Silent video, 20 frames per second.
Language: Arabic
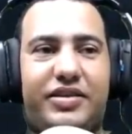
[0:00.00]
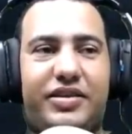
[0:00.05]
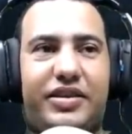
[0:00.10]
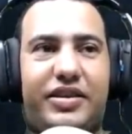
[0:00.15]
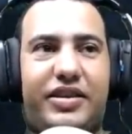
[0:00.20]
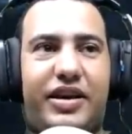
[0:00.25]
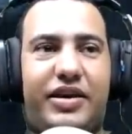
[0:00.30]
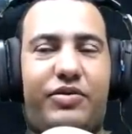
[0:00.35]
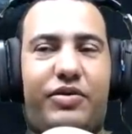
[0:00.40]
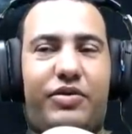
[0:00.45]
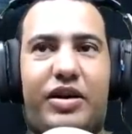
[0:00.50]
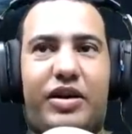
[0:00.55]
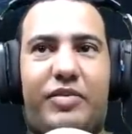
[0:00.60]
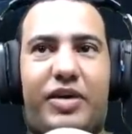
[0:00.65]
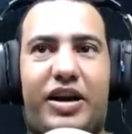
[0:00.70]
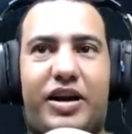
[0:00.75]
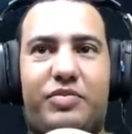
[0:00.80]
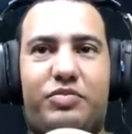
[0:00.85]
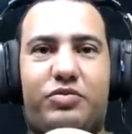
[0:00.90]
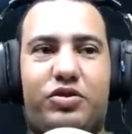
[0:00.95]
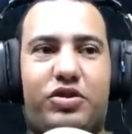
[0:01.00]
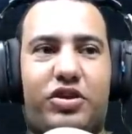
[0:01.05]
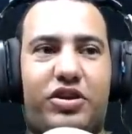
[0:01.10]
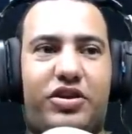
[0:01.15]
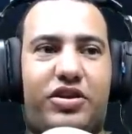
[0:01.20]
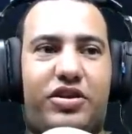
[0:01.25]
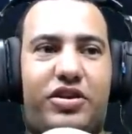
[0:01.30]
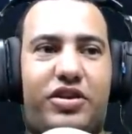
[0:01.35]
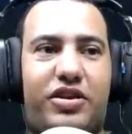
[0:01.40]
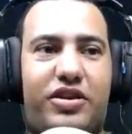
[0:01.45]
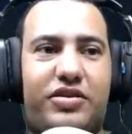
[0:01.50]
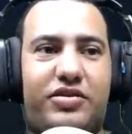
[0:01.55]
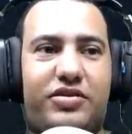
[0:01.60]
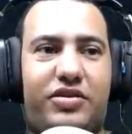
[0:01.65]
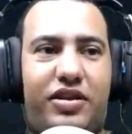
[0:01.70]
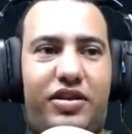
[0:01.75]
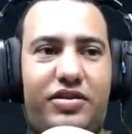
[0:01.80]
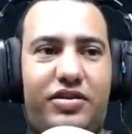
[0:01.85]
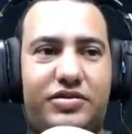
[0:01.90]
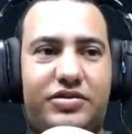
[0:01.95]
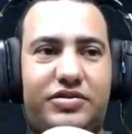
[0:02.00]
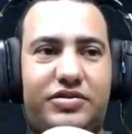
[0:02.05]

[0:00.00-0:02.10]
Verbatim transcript: ايوه يا جماعه جبتوا طياره هدره